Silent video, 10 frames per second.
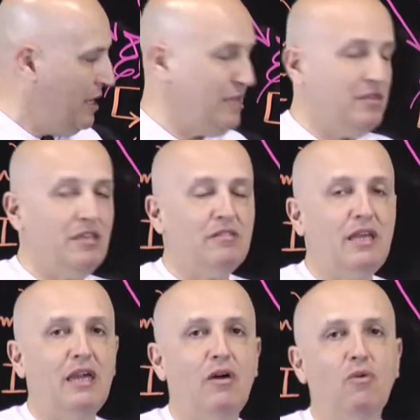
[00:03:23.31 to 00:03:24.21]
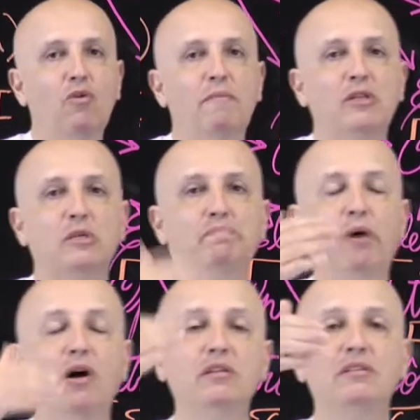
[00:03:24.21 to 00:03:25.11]
existem algumas
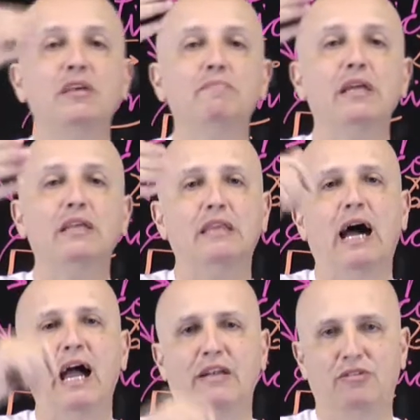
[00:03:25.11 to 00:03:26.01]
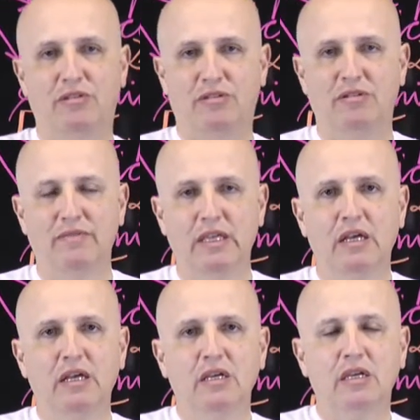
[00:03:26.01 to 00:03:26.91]
possibilidades
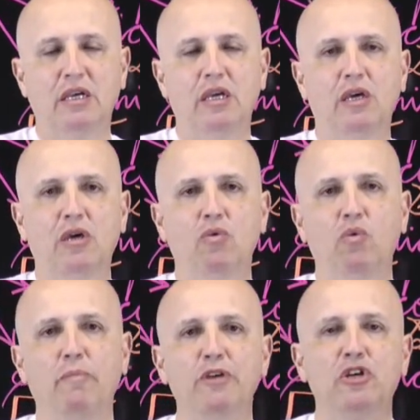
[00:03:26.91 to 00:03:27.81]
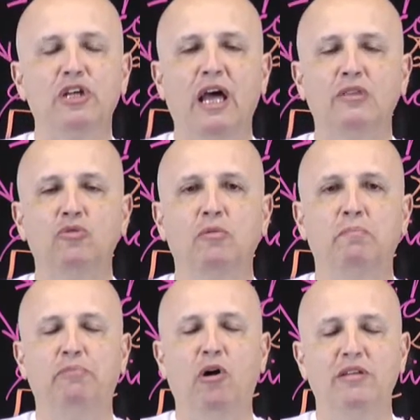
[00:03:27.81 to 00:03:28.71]
que o objeto
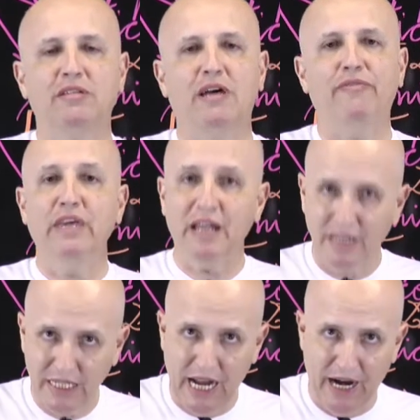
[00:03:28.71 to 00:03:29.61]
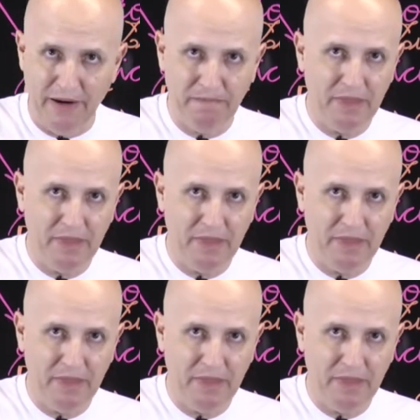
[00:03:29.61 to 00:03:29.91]
possa vir a estar.